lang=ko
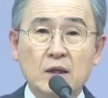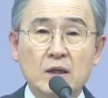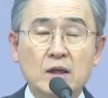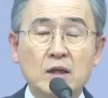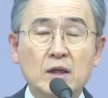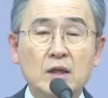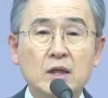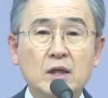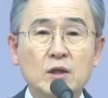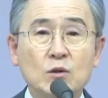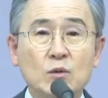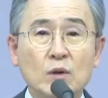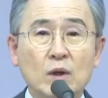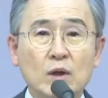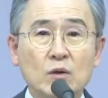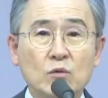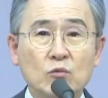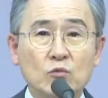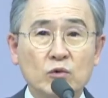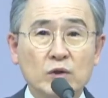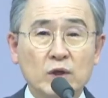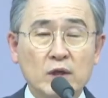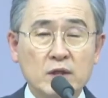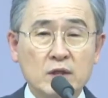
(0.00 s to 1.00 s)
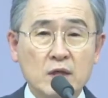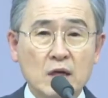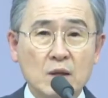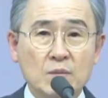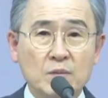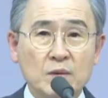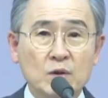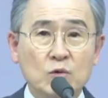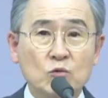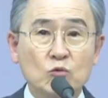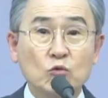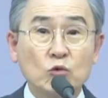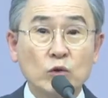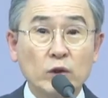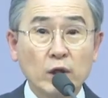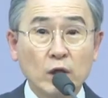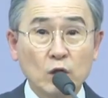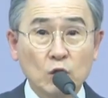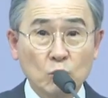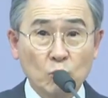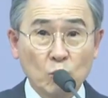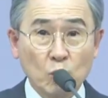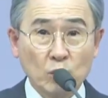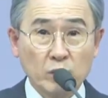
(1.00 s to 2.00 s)
이 기도하는 우리의 삶이
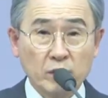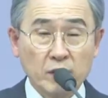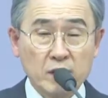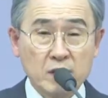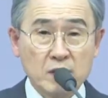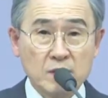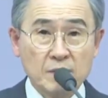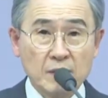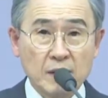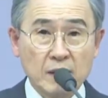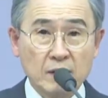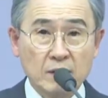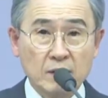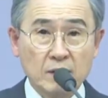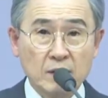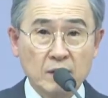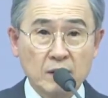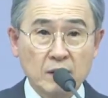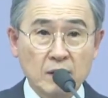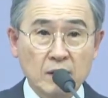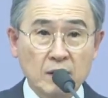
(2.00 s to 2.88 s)
우리에게도 복되지만은